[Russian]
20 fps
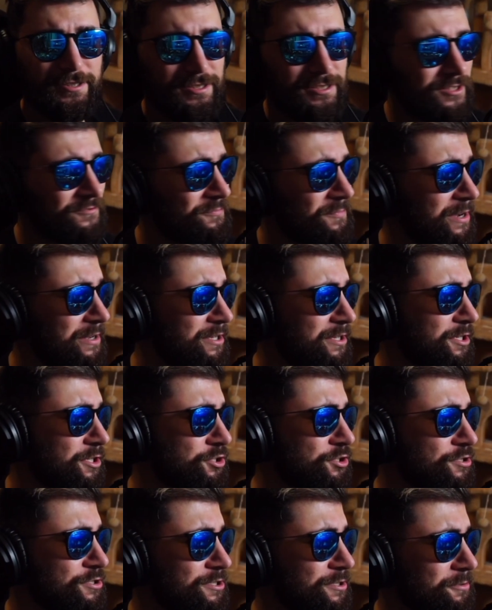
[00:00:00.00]
это совпадение,
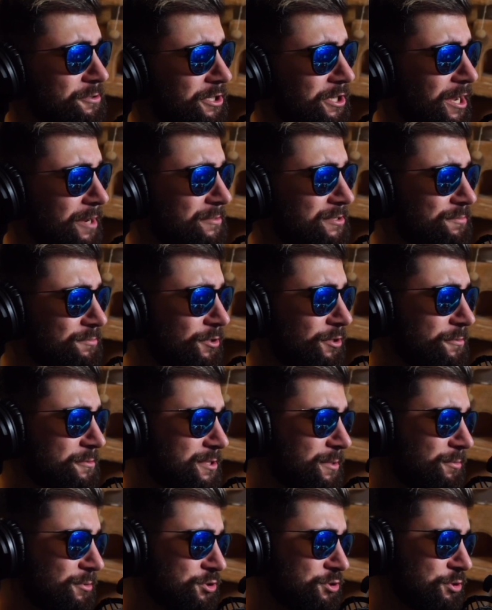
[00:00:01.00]
что на самом деле, когда мы смотрим
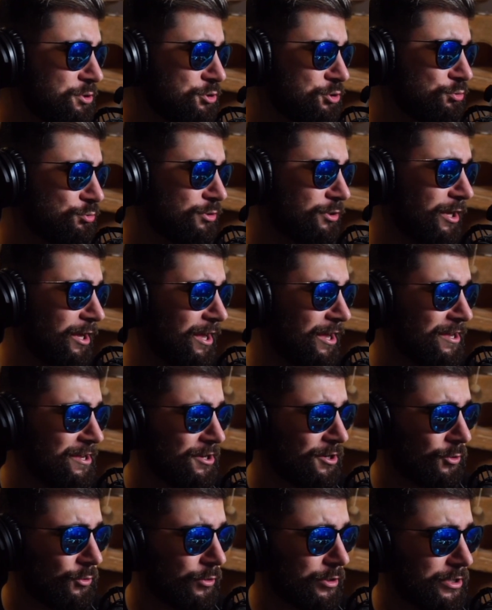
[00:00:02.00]
с тобой что-нибудь жуткое,
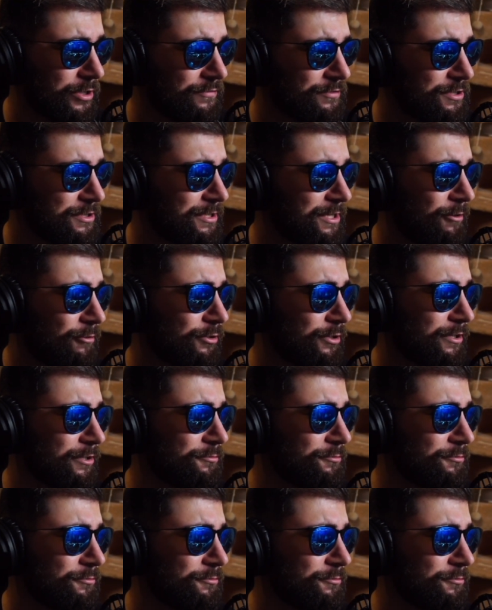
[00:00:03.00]
котик всегда вот это